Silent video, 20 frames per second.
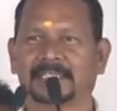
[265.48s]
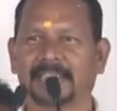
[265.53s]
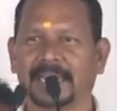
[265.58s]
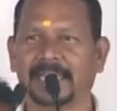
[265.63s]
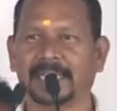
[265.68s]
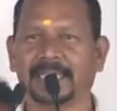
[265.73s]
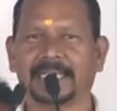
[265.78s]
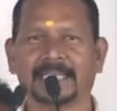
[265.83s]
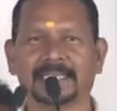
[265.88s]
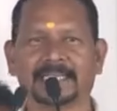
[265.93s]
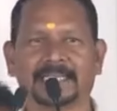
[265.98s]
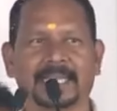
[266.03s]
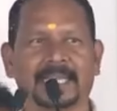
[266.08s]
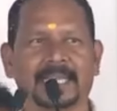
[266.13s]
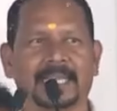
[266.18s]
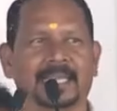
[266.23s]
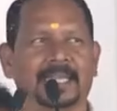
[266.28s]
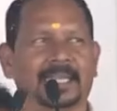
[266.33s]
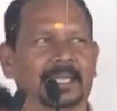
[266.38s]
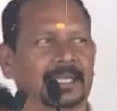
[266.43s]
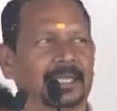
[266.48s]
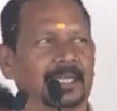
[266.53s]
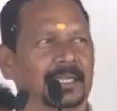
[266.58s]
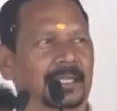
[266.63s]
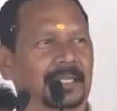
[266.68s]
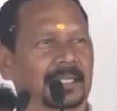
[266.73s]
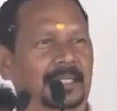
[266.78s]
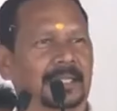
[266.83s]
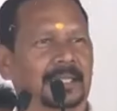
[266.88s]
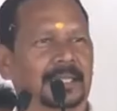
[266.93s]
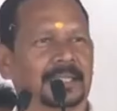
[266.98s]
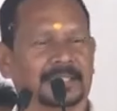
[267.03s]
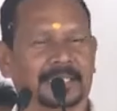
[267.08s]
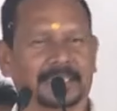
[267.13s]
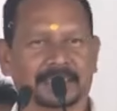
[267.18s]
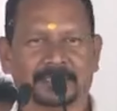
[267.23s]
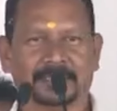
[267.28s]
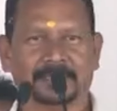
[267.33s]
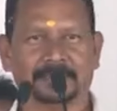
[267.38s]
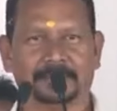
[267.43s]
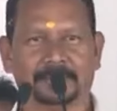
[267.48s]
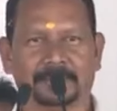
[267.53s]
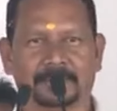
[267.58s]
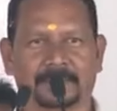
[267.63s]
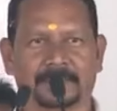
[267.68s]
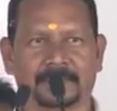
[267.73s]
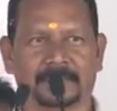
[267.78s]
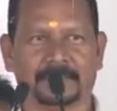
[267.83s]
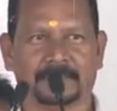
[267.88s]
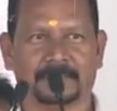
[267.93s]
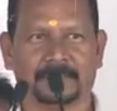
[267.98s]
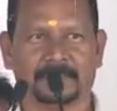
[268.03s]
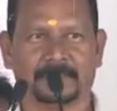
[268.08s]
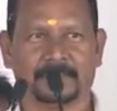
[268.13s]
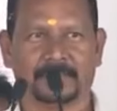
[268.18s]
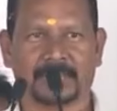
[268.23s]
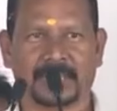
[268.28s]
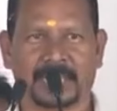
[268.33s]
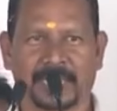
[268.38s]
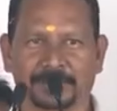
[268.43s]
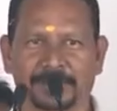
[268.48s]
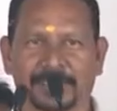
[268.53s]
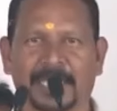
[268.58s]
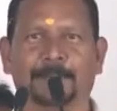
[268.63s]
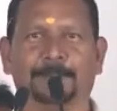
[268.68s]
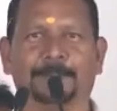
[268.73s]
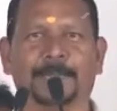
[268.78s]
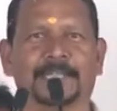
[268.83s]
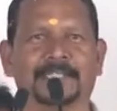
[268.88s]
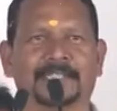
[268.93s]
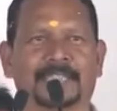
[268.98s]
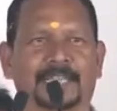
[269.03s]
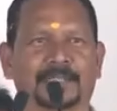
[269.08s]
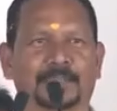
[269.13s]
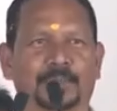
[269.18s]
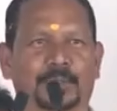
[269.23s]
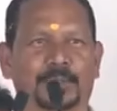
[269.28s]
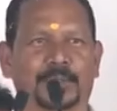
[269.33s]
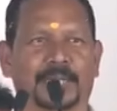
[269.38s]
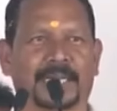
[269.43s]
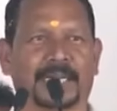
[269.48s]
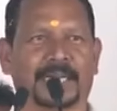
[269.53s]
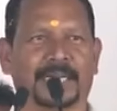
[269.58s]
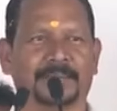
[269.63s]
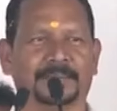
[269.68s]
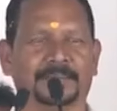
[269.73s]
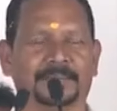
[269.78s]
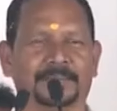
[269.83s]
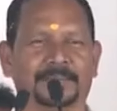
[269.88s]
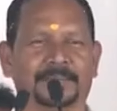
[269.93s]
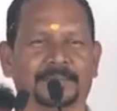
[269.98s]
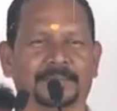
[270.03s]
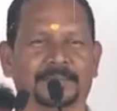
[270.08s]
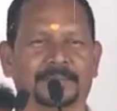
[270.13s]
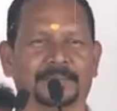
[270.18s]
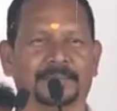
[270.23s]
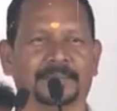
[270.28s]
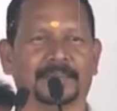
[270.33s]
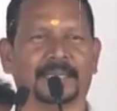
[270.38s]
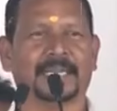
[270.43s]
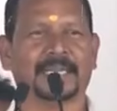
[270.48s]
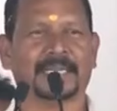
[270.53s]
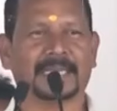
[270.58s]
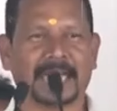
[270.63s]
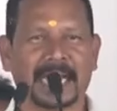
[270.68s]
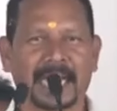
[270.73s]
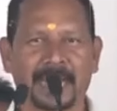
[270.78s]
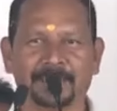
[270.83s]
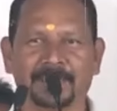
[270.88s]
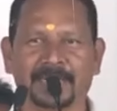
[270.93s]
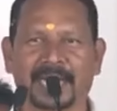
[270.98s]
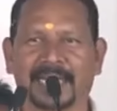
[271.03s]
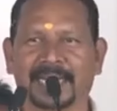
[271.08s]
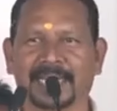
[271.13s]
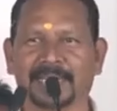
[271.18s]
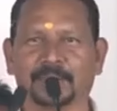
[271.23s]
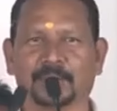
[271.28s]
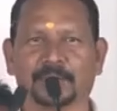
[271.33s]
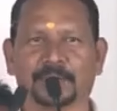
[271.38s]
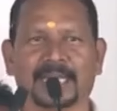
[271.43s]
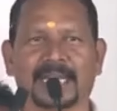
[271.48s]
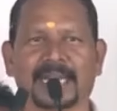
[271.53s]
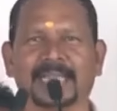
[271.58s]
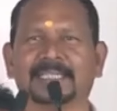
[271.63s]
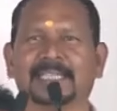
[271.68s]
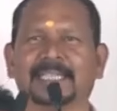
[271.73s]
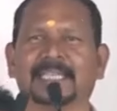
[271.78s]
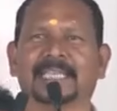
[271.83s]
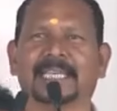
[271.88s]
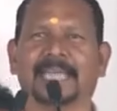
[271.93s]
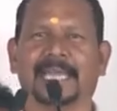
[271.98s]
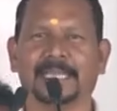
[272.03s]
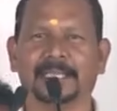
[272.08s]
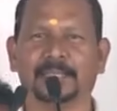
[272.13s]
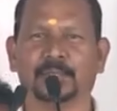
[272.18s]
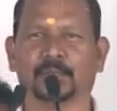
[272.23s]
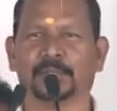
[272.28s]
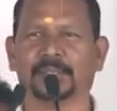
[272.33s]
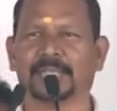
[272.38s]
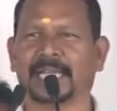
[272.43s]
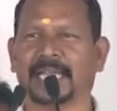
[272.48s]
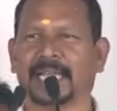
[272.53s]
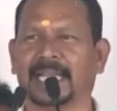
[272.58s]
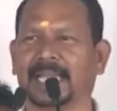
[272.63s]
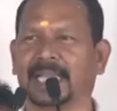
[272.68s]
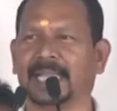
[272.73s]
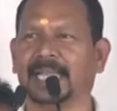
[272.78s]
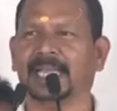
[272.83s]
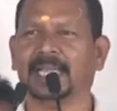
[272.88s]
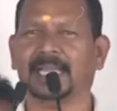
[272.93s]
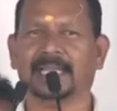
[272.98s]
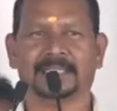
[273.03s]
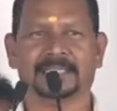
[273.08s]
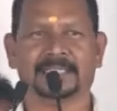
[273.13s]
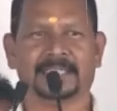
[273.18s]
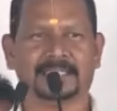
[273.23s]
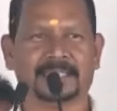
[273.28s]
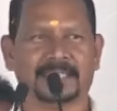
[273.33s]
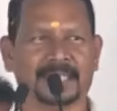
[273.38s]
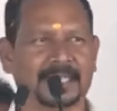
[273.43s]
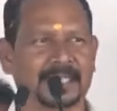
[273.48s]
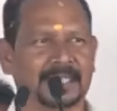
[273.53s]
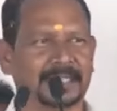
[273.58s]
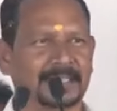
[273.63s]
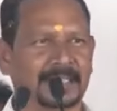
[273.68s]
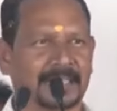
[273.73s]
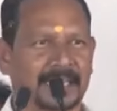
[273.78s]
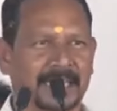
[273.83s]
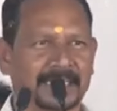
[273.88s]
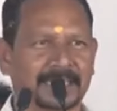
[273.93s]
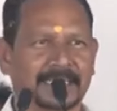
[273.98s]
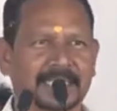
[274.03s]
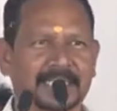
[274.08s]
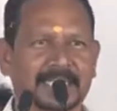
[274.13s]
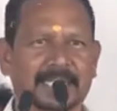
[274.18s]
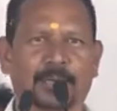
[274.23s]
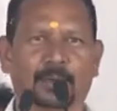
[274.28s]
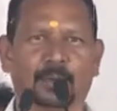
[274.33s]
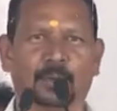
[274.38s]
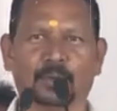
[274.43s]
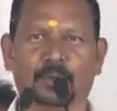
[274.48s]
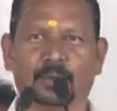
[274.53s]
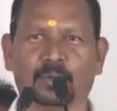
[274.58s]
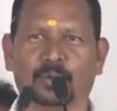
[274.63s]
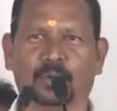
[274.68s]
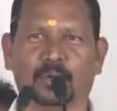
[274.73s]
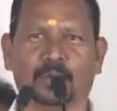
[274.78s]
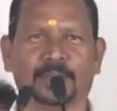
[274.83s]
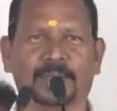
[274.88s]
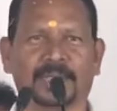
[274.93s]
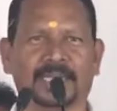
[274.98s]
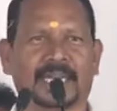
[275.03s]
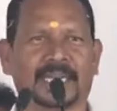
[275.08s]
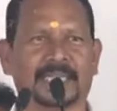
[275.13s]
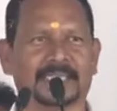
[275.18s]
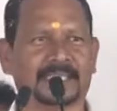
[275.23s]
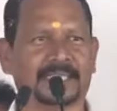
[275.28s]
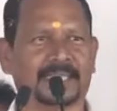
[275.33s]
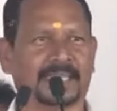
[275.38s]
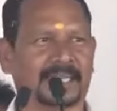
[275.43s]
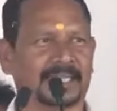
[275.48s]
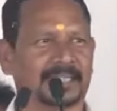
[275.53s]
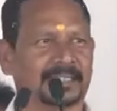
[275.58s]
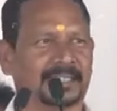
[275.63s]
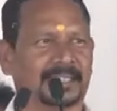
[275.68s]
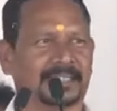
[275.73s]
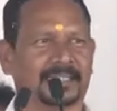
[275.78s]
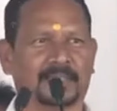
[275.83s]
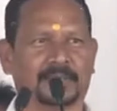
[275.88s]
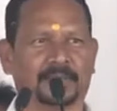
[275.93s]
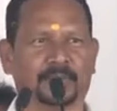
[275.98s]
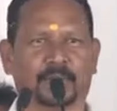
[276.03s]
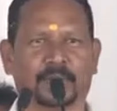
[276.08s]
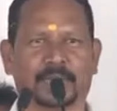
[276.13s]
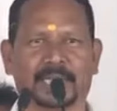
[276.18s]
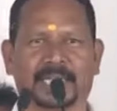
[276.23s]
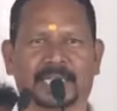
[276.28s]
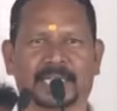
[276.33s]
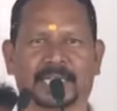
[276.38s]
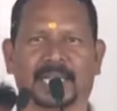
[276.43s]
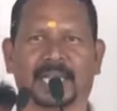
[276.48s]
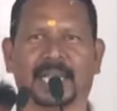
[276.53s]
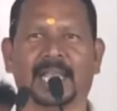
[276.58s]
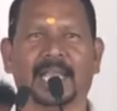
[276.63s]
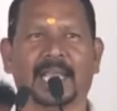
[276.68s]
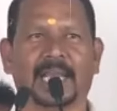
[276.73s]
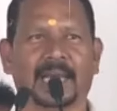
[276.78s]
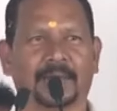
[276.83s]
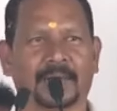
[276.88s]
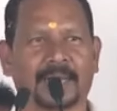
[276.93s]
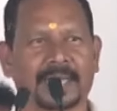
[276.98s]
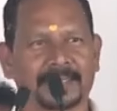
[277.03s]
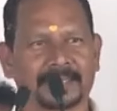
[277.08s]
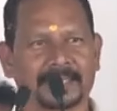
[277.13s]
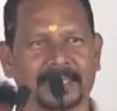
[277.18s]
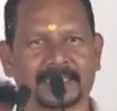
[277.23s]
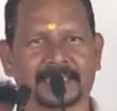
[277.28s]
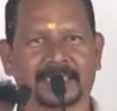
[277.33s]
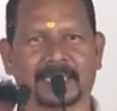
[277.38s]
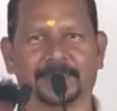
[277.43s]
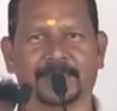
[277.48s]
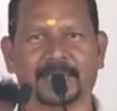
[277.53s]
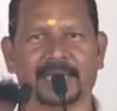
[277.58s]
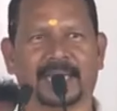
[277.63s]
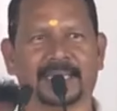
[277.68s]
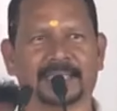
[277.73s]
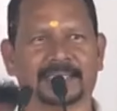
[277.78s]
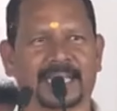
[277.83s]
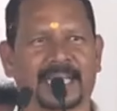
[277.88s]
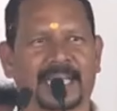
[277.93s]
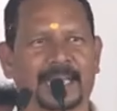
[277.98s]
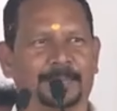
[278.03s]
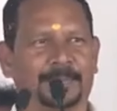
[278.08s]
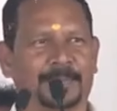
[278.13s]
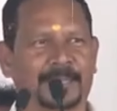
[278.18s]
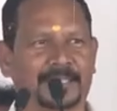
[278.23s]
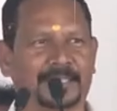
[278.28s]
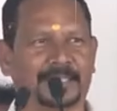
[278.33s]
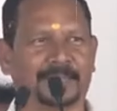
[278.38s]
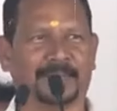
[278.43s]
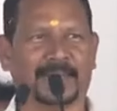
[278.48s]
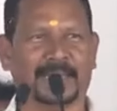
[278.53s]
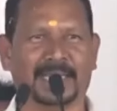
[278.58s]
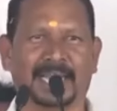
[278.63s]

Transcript: इस तरीके से जिस सर्वजन पेंशन योजना ग्राम गाड़ी योजना ऐसी कई योजना है जिससे इस राज्य के लोगों को विकास के रास्ते से जोड़ने का और ऐसे सभी आशा वृद्ध